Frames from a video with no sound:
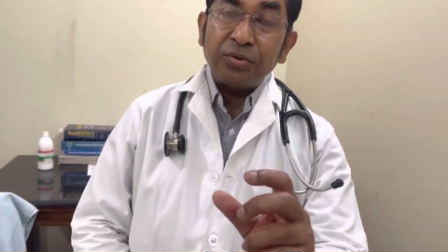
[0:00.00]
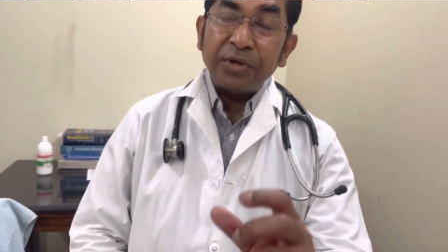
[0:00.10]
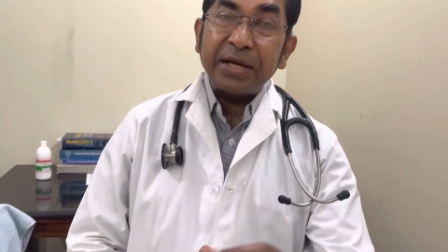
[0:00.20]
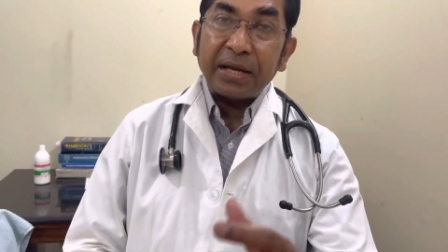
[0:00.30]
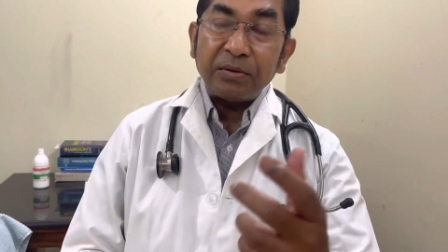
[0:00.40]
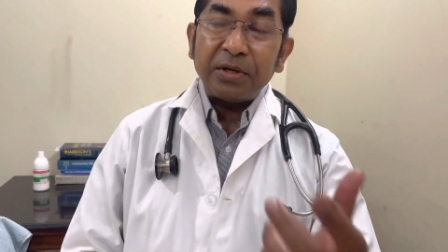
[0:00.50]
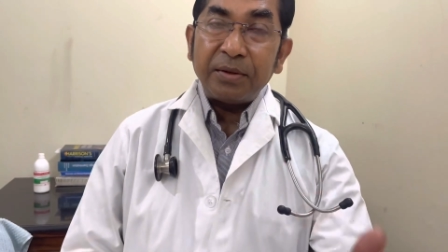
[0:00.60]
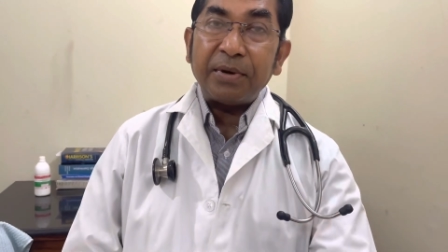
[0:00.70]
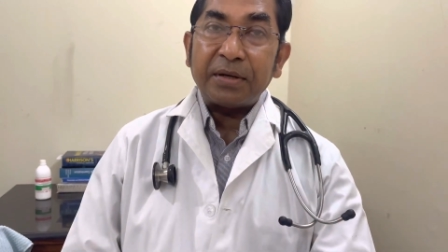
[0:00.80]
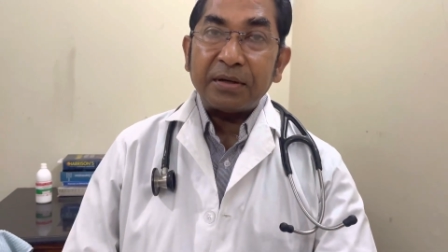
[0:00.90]
হয়ে গেল
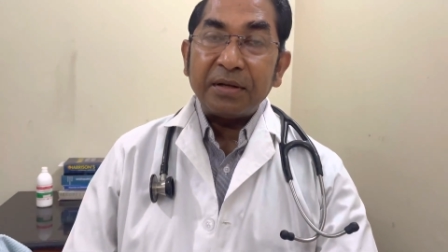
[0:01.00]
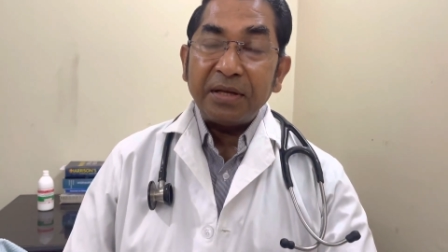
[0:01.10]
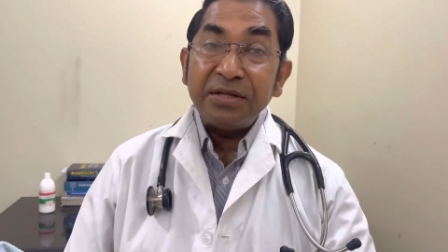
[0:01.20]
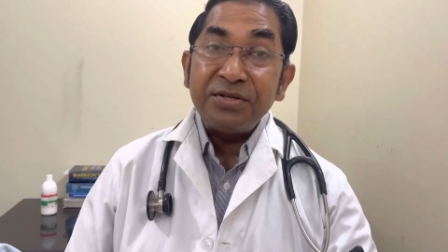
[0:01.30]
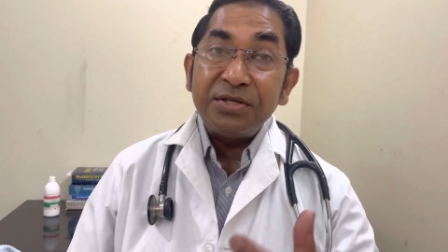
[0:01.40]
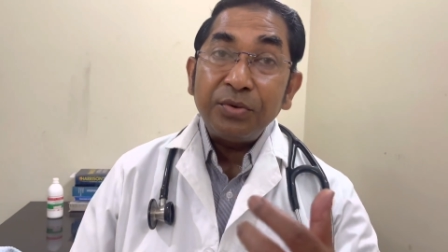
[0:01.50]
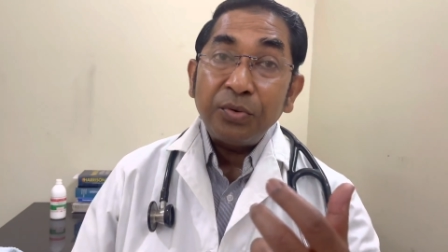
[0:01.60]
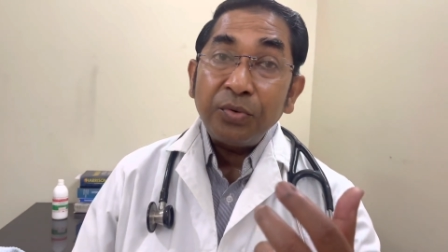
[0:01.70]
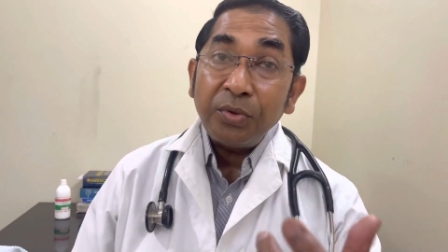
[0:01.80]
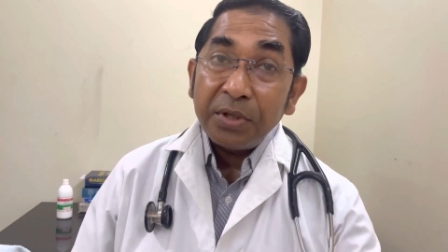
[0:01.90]
লিভার
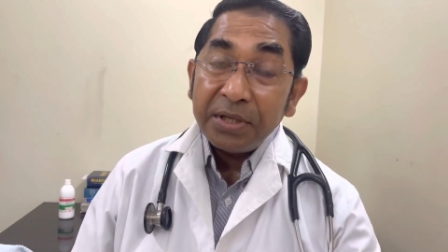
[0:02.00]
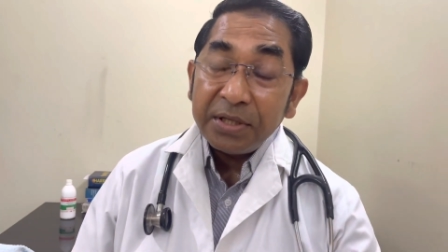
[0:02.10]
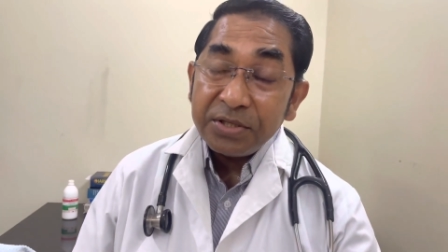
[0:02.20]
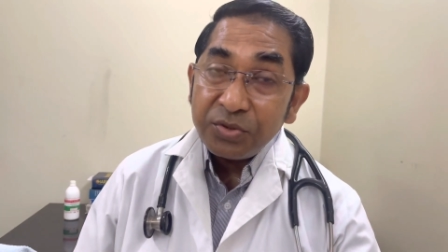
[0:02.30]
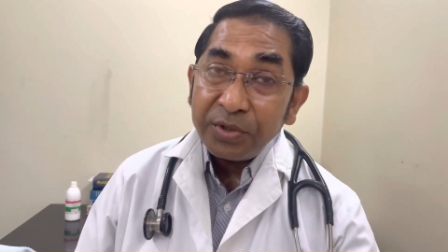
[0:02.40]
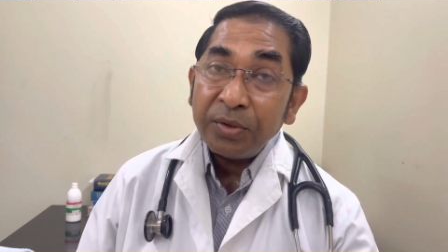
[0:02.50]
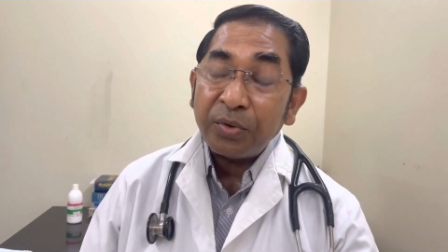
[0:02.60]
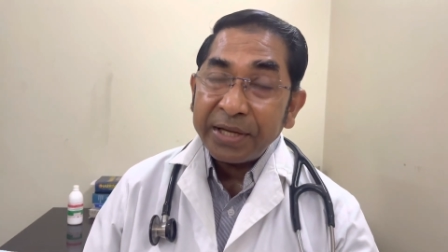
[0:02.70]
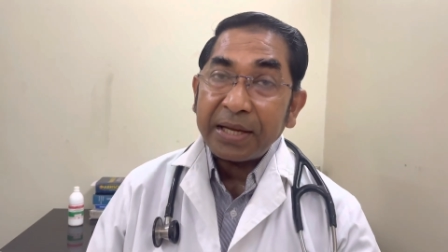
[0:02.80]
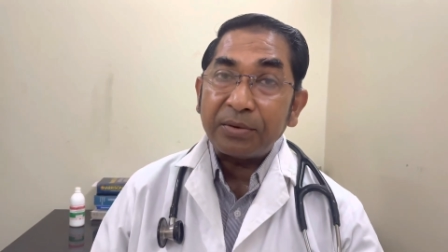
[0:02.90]
ইনজিউরু ইনজুরি
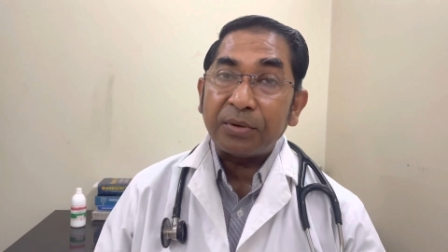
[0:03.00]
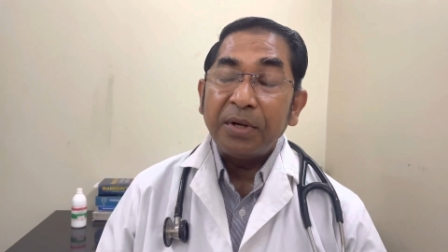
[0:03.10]
হয়ে গেল